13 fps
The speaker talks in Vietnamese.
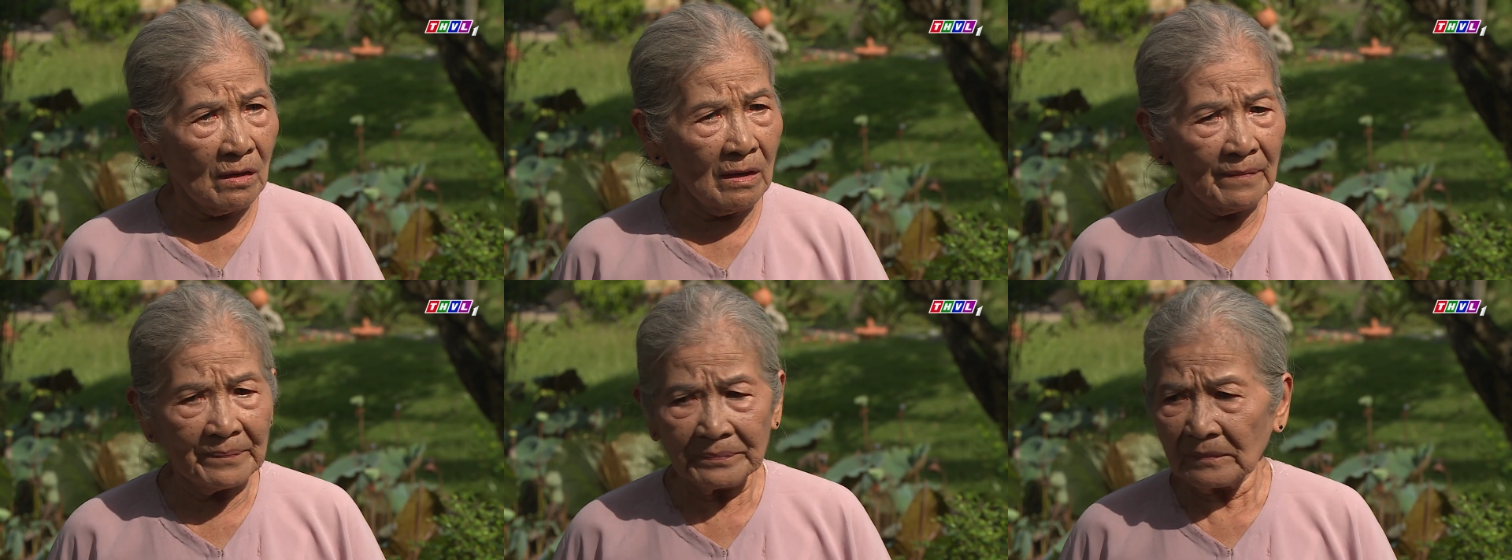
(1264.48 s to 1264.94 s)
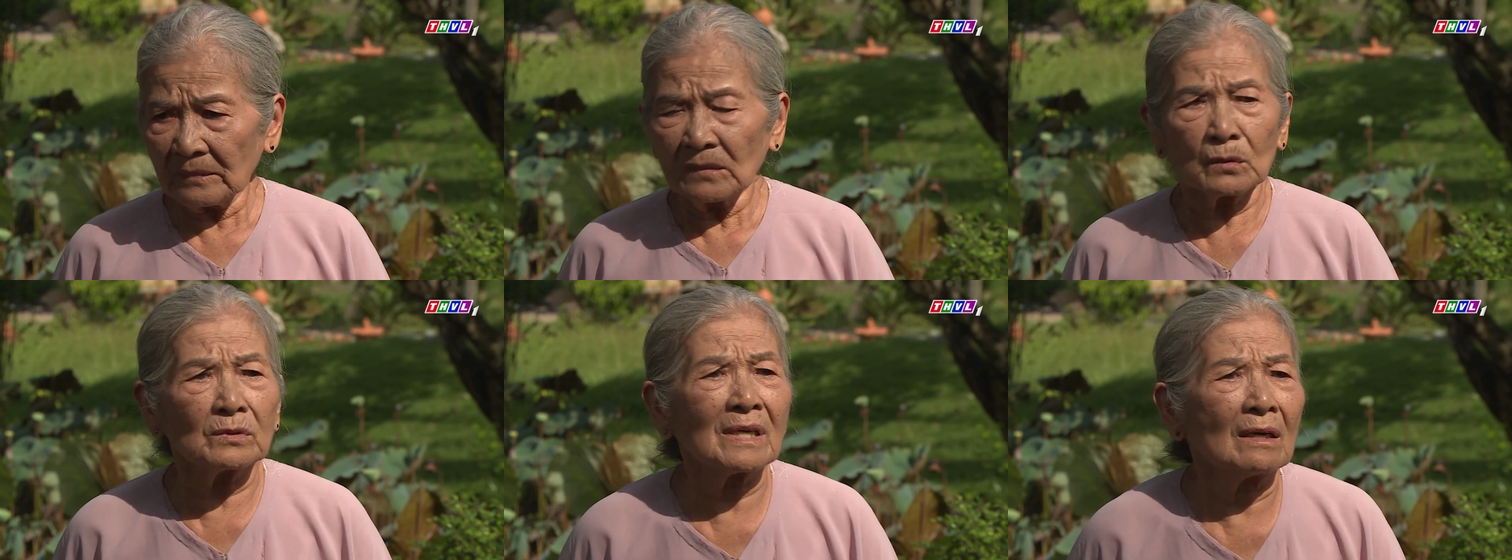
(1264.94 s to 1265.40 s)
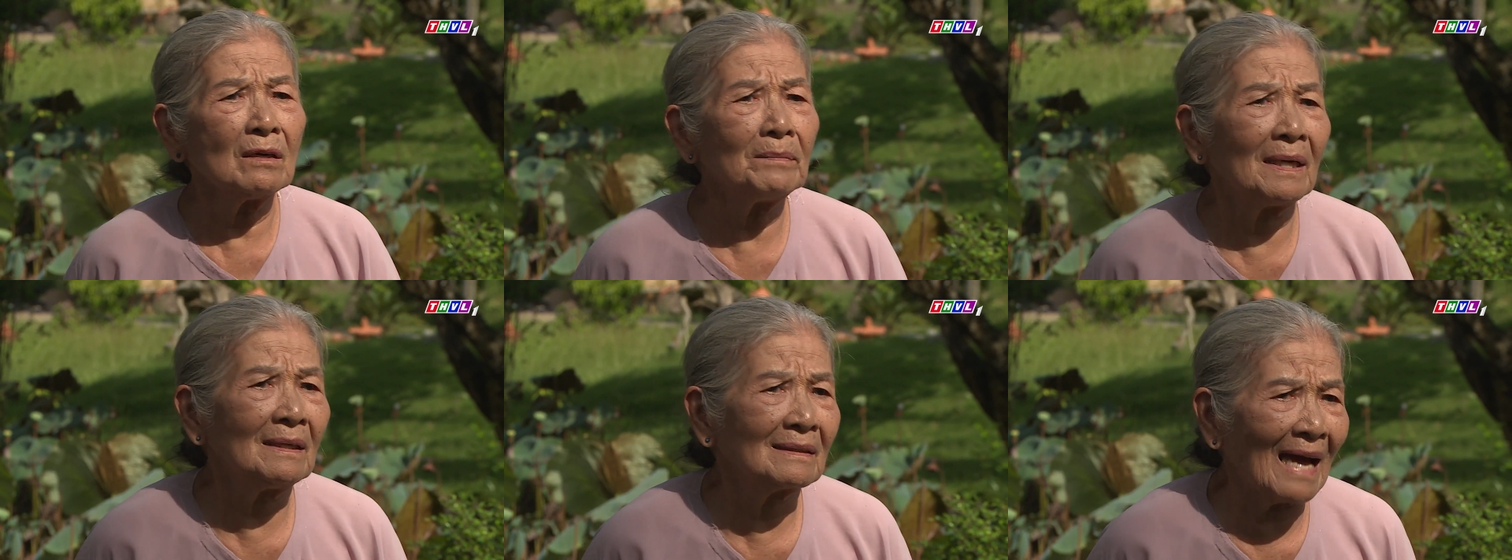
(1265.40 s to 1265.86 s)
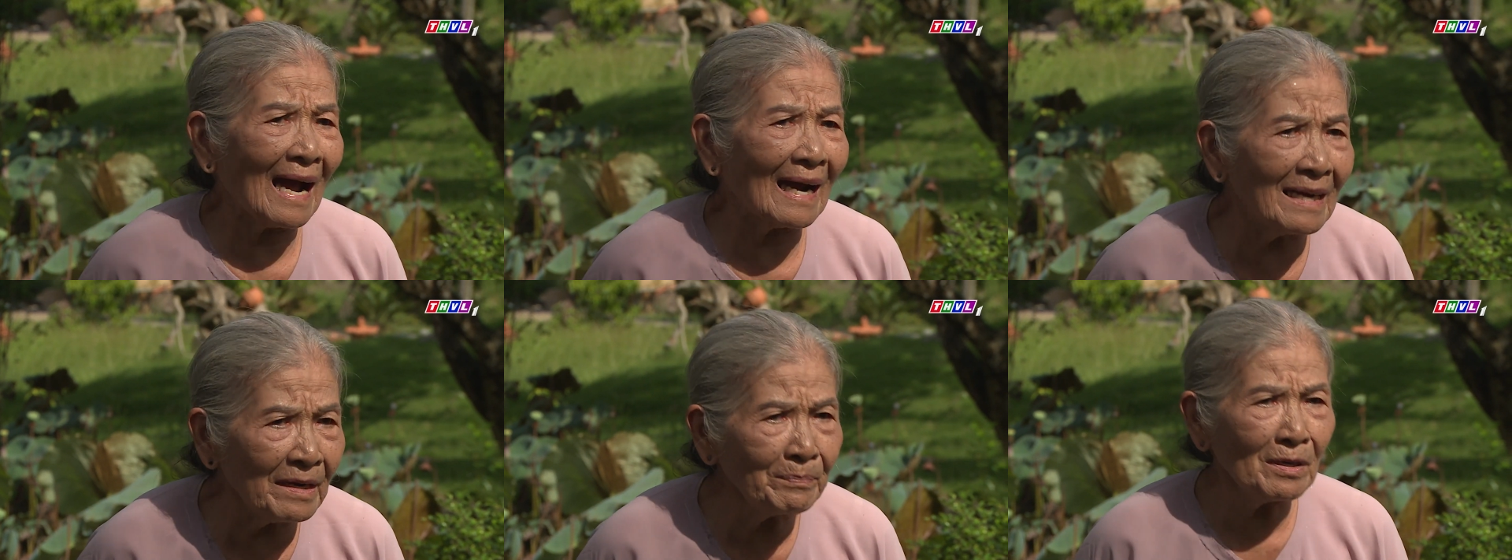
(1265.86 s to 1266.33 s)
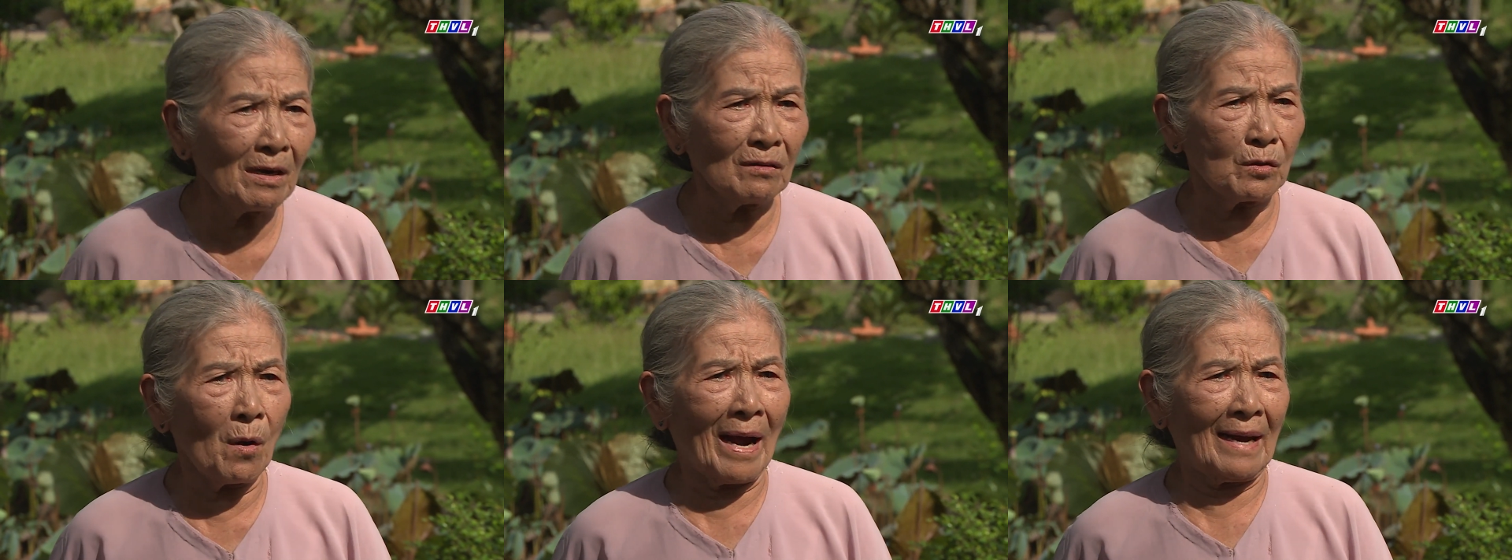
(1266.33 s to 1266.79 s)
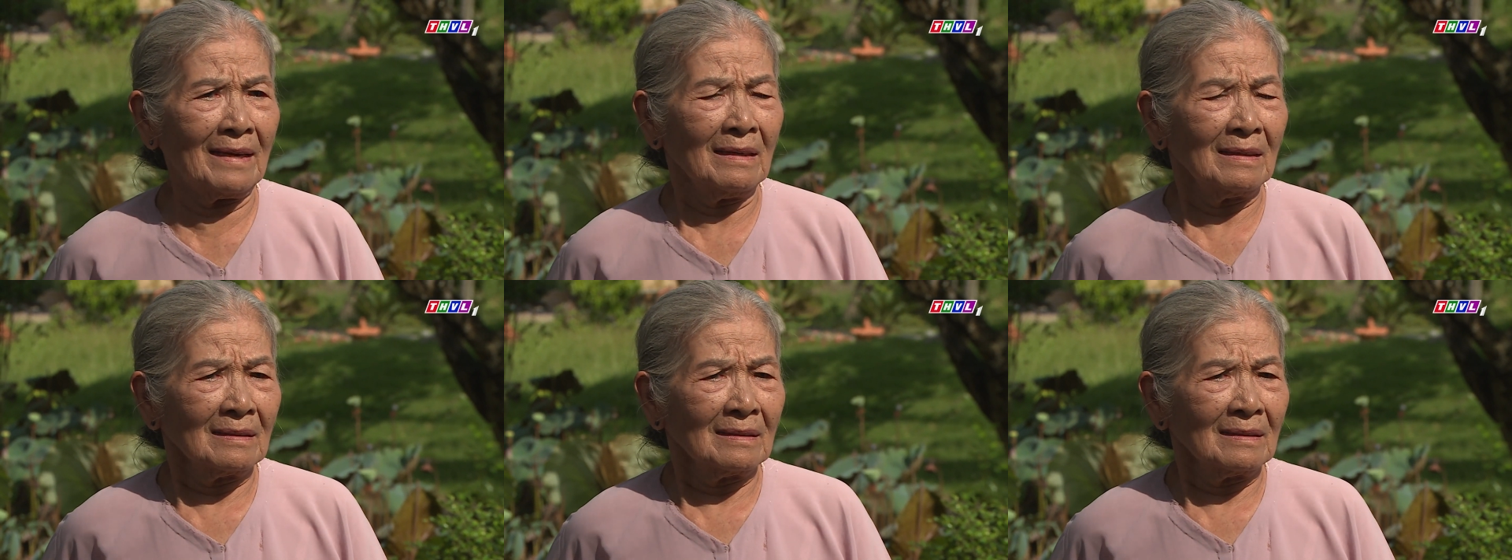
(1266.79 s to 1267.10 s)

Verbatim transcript: nó tôi sợ nó bị người ta ăn hiếp nó đó chú hai